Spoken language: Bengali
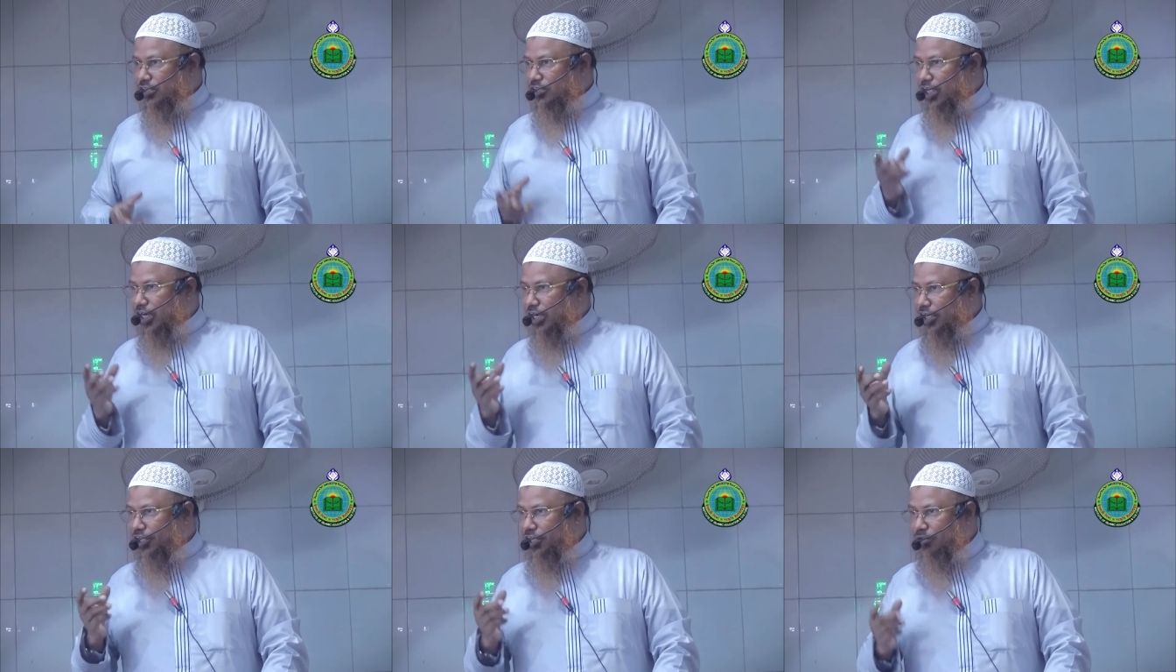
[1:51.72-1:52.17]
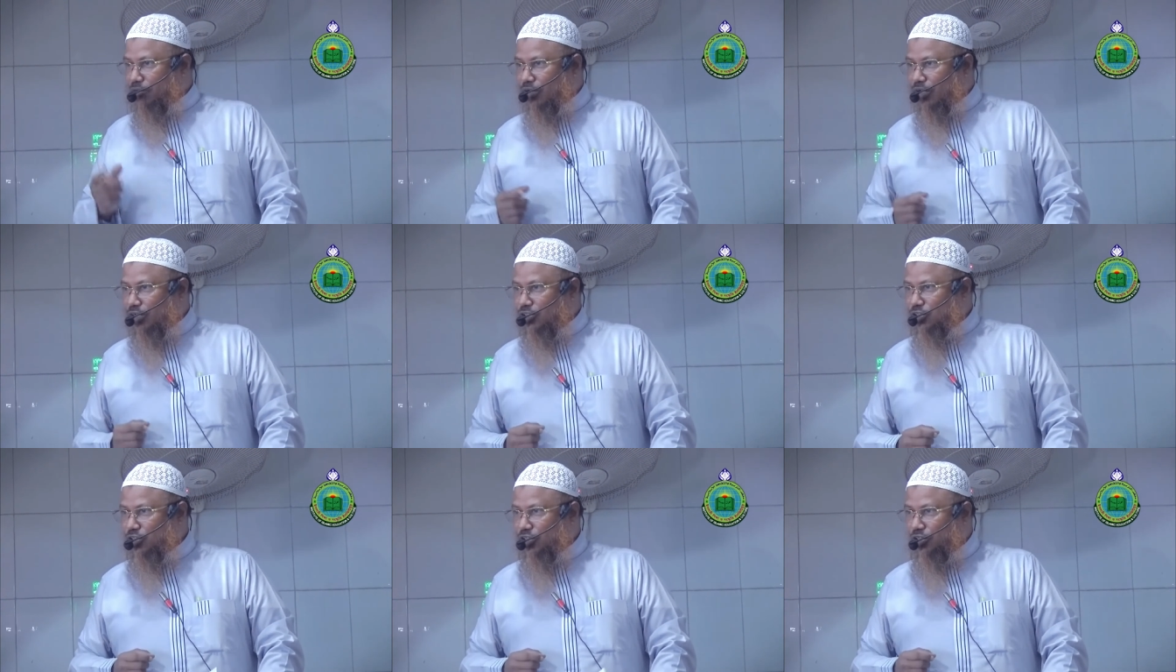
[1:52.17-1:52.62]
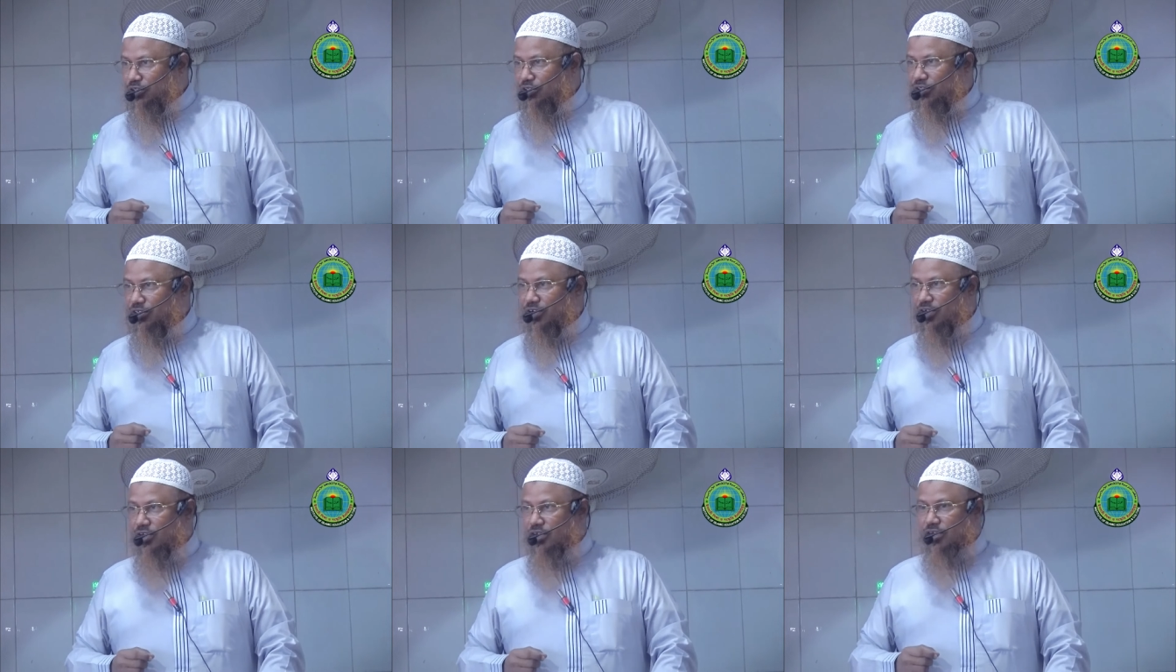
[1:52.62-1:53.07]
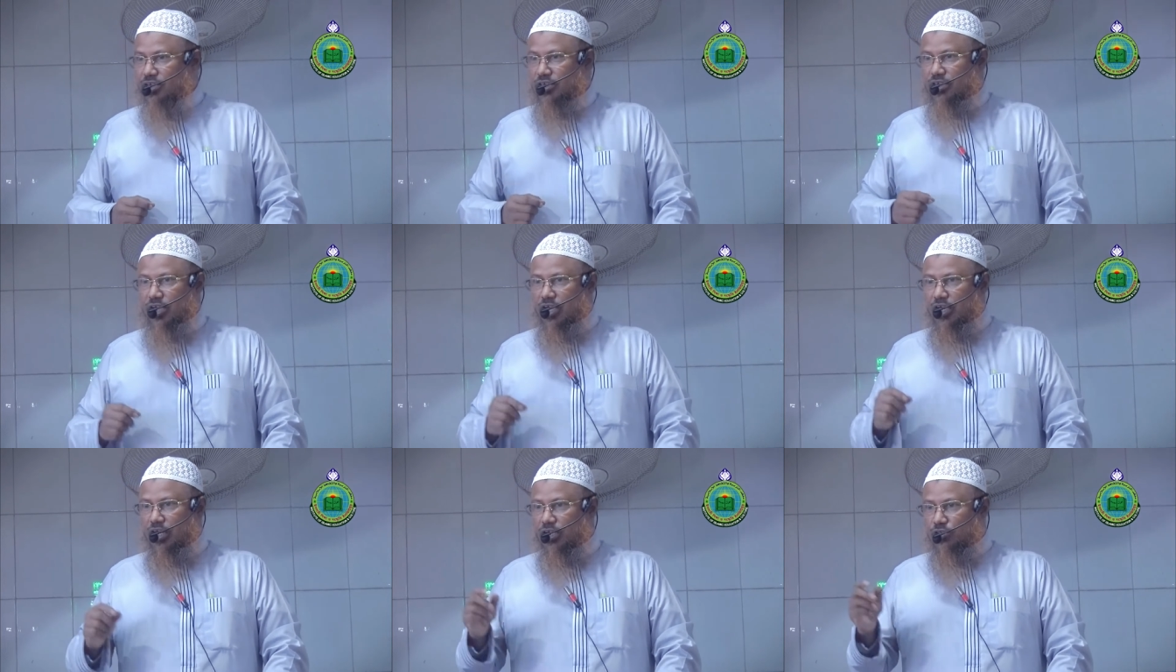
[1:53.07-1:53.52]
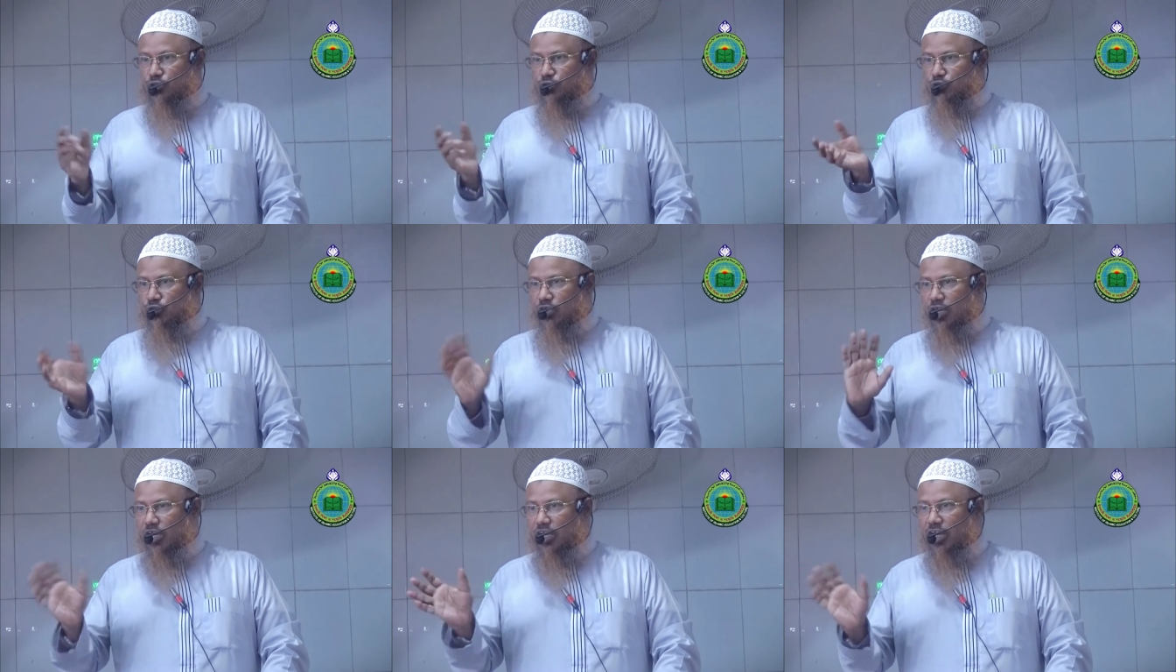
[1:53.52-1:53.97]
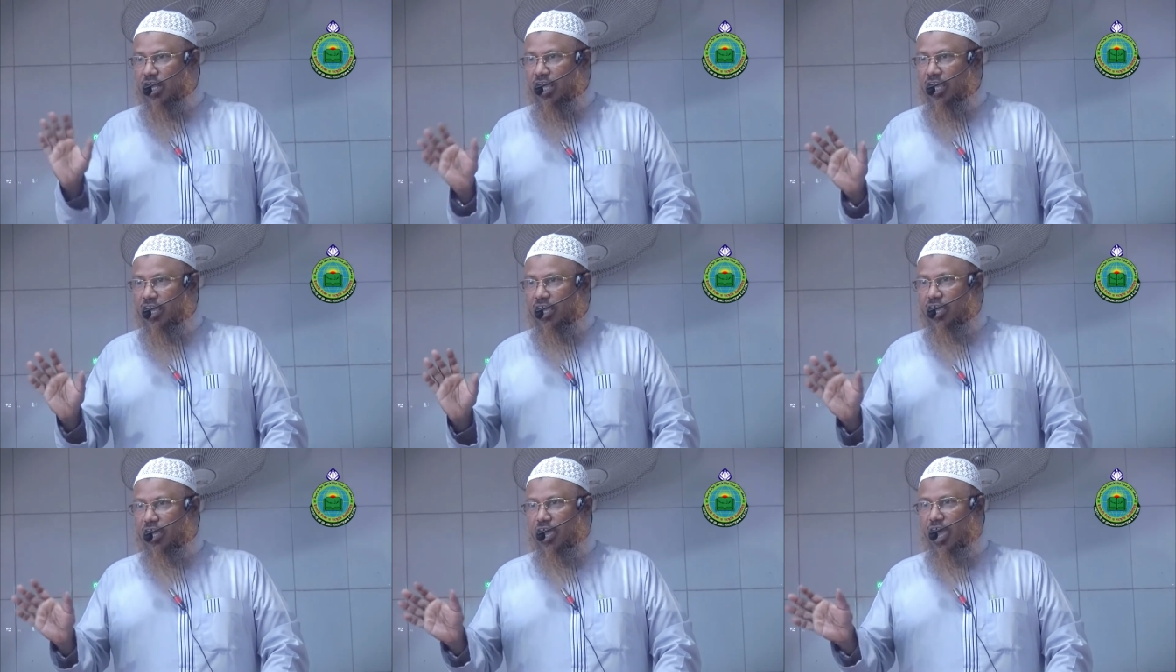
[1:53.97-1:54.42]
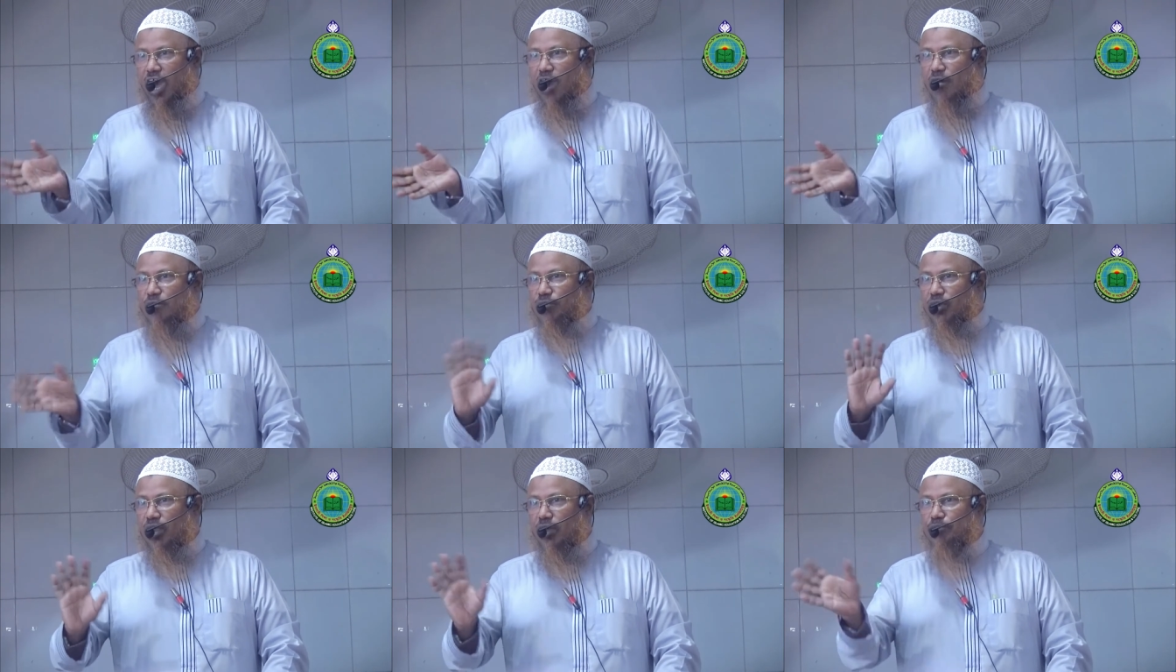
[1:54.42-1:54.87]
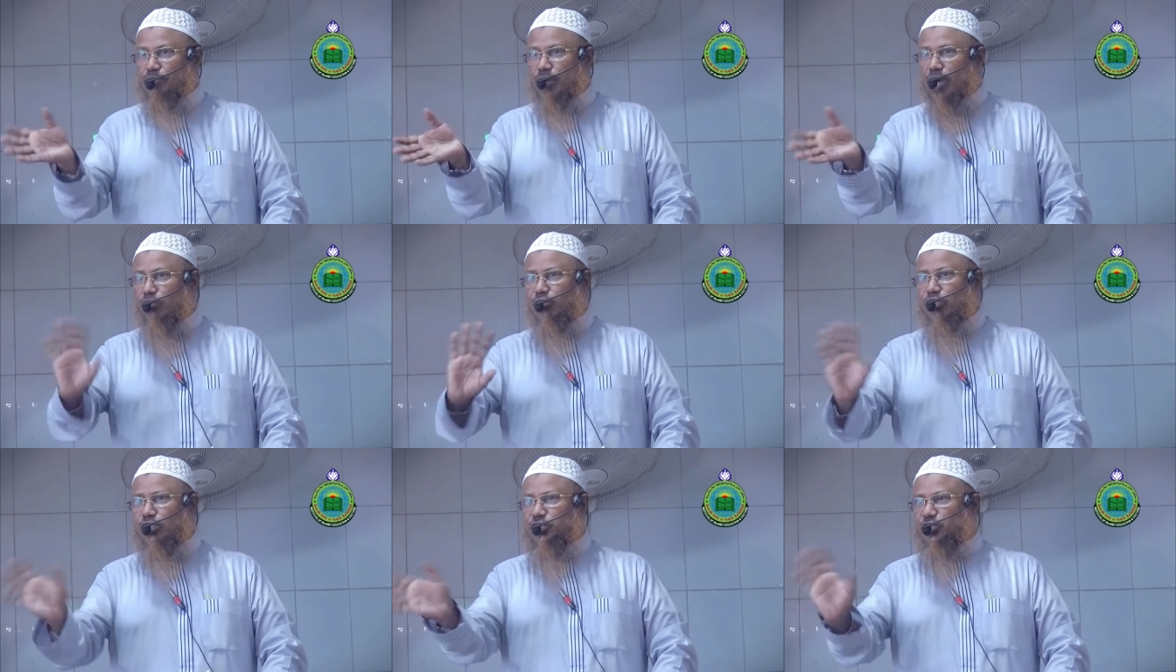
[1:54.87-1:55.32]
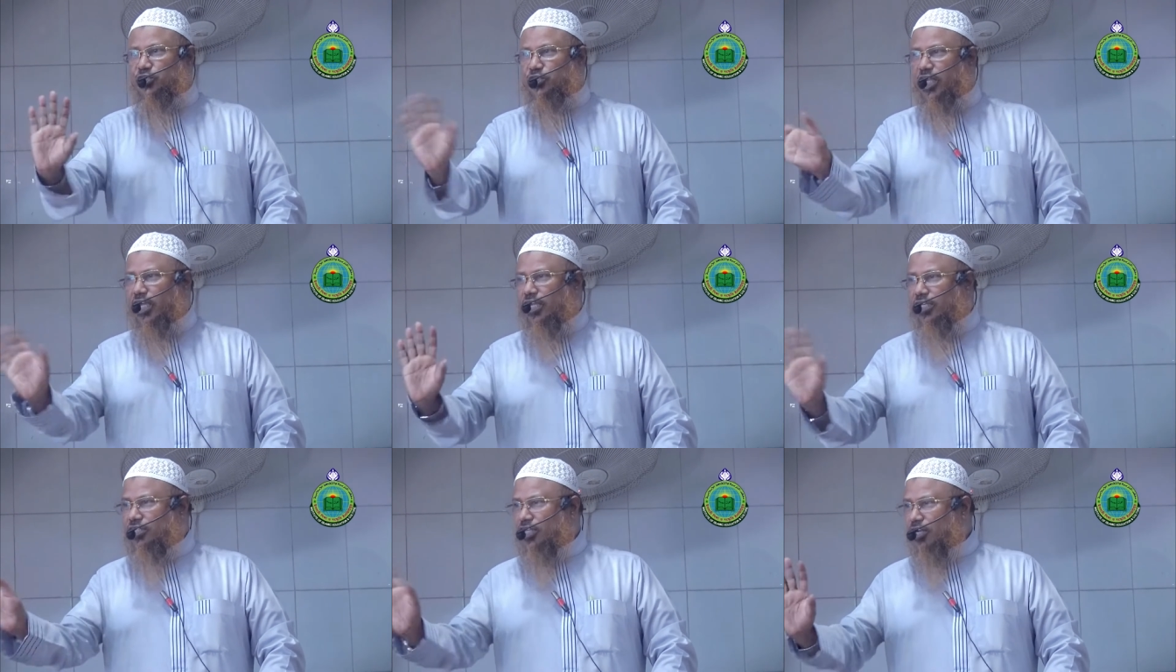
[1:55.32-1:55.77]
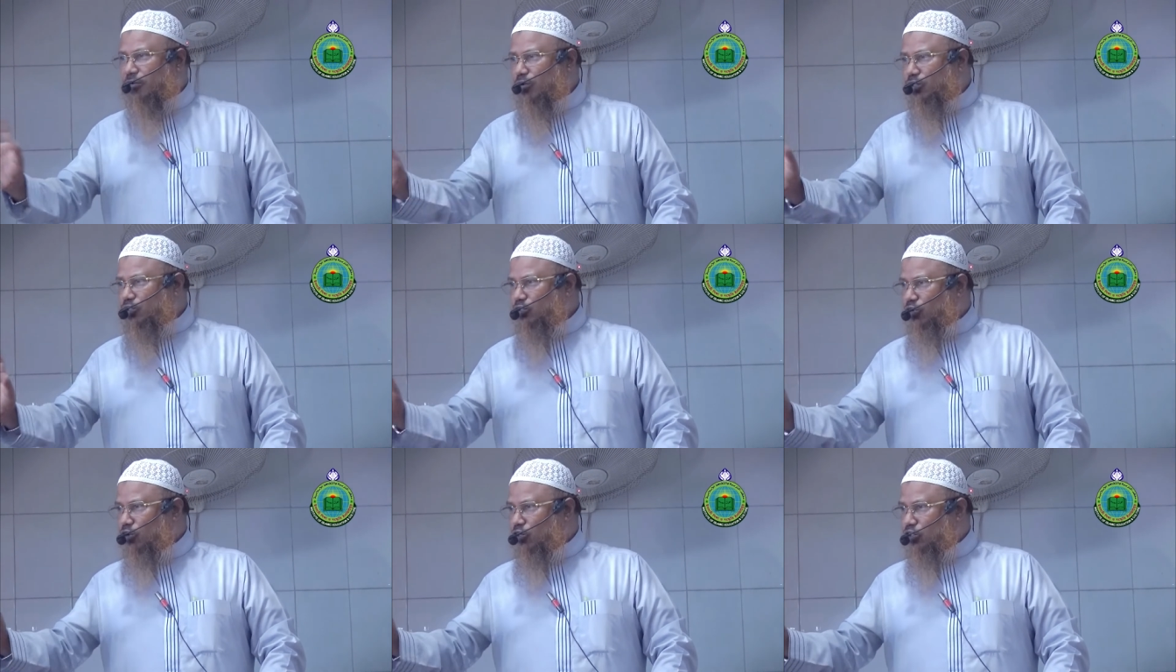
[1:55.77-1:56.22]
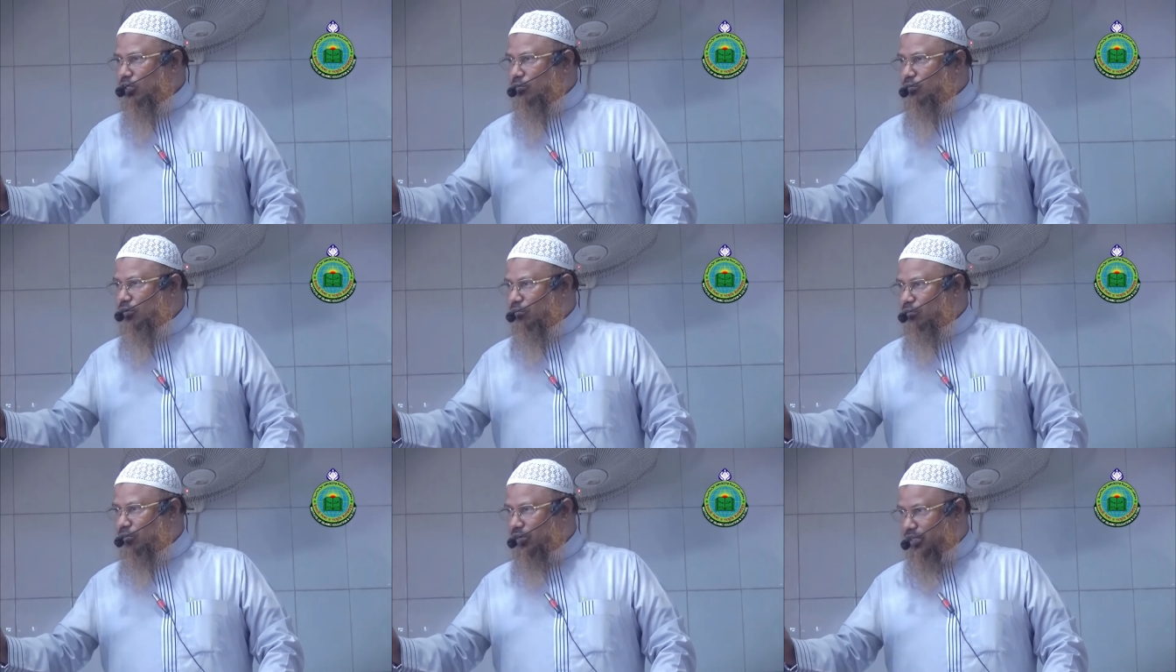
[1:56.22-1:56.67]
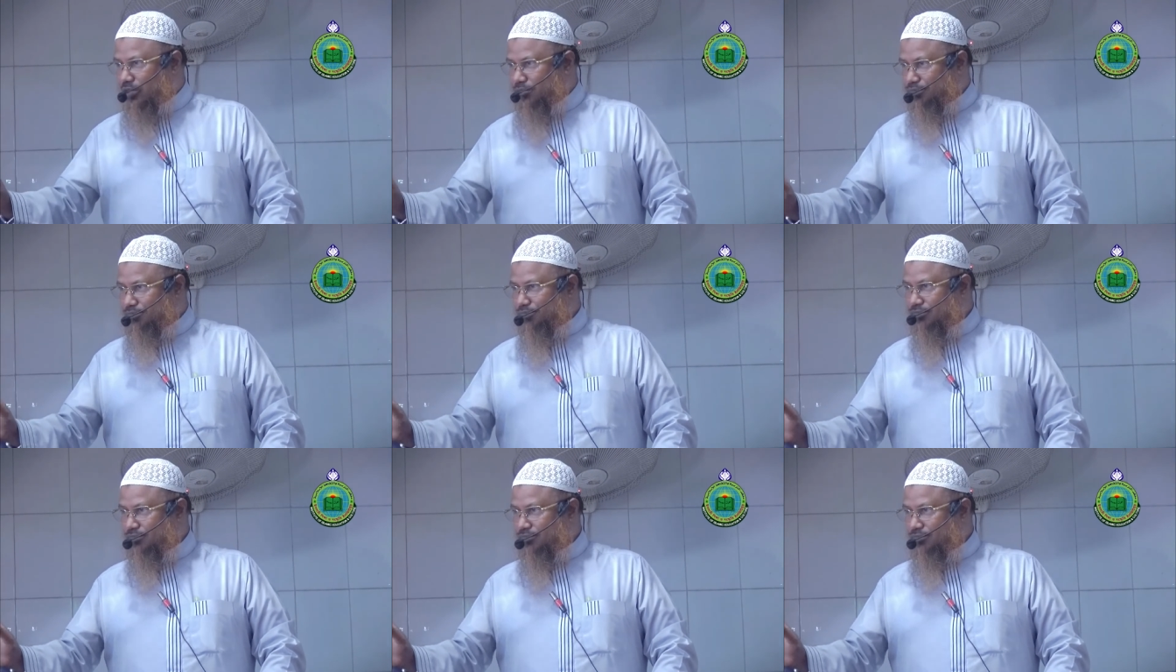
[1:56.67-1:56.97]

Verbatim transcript: তারা কি বলেছিলেন ইয়া রাসুল আল্লাহ আমরা বানু ইসরায়েলদের মতো কথা বলবো না